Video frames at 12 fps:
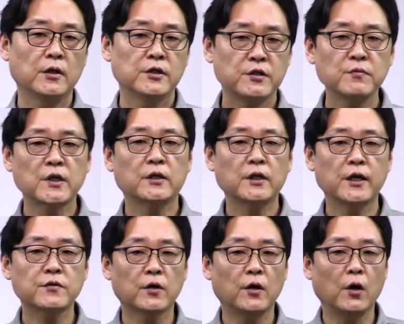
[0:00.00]
심사를
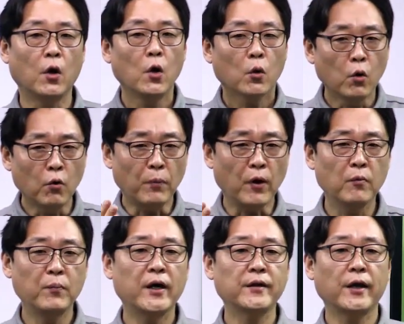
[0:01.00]
해서 그
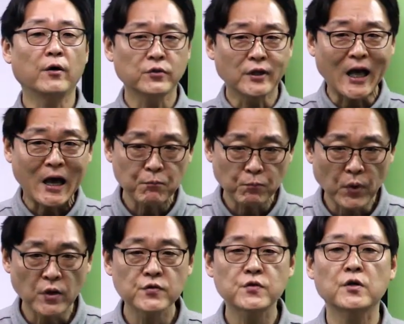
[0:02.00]
법안의 어떤
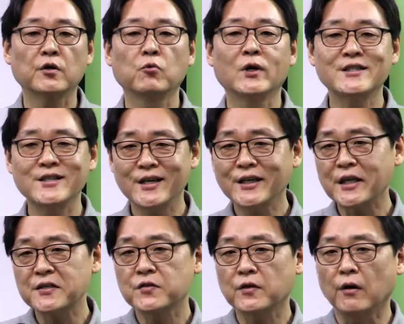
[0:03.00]
합헌성과
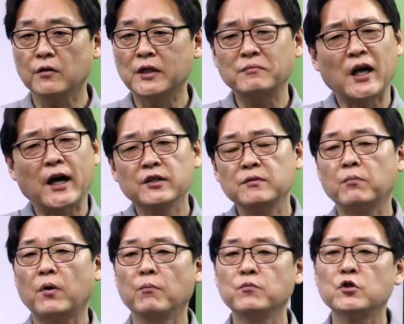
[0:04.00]
체계성, 그다음 다른
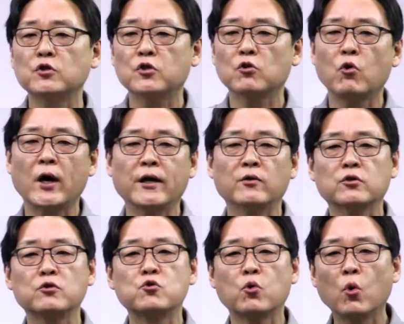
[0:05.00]
법률들과의
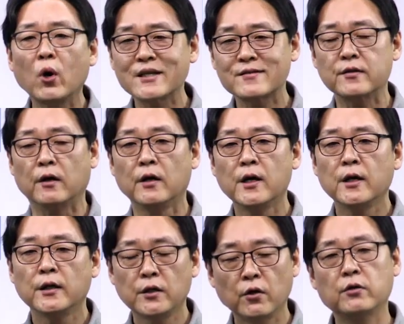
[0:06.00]
어떤 조화성
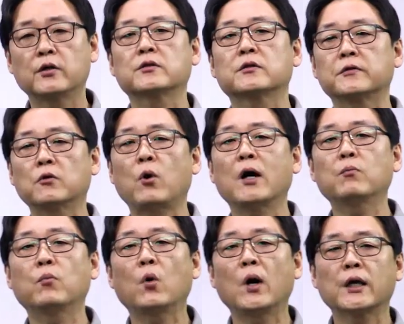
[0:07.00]
이런 것들을
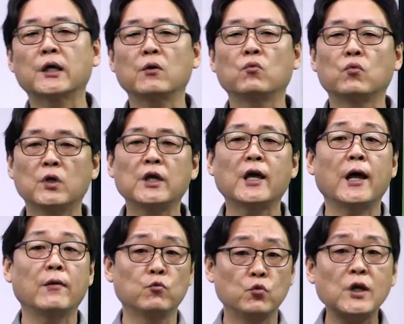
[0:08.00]
확보하기
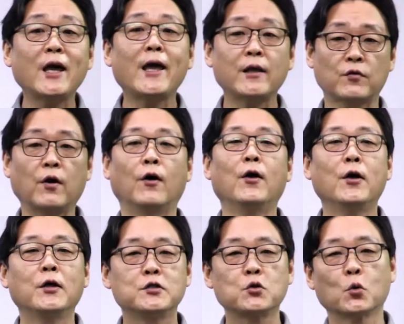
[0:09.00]
위한 위해서
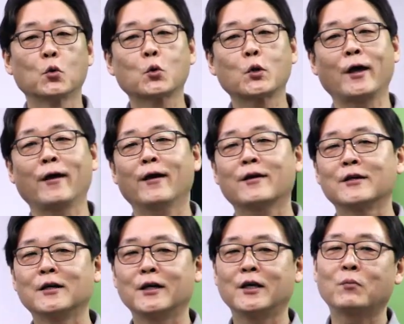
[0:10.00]
이제 이렇게
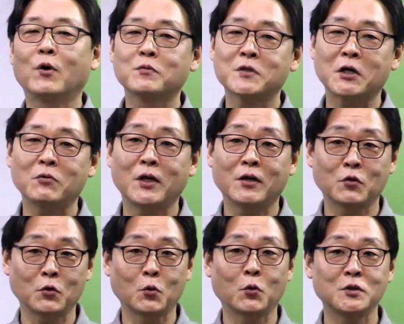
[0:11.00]
그 이
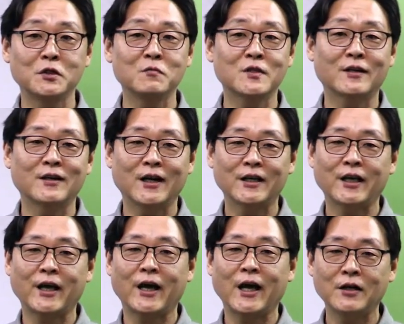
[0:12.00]
법사위에서 이런 심사를
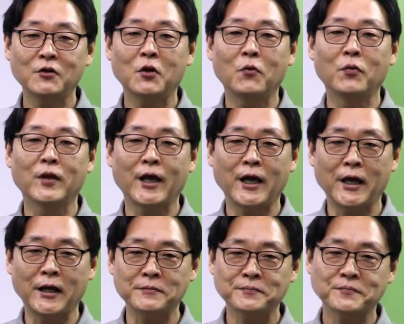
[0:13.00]
하게 한
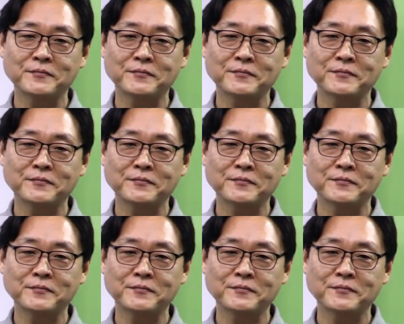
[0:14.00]
건데